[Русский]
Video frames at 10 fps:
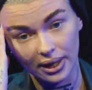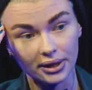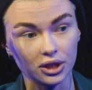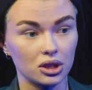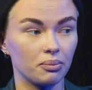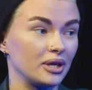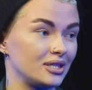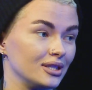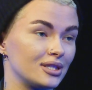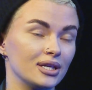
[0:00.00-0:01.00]
конечно,
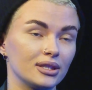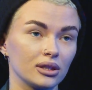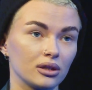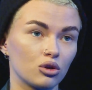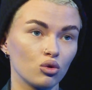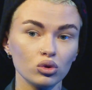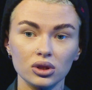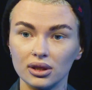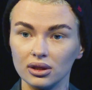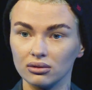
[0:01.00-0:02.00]
позиция, это
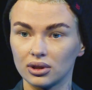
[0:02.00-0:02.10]
круто,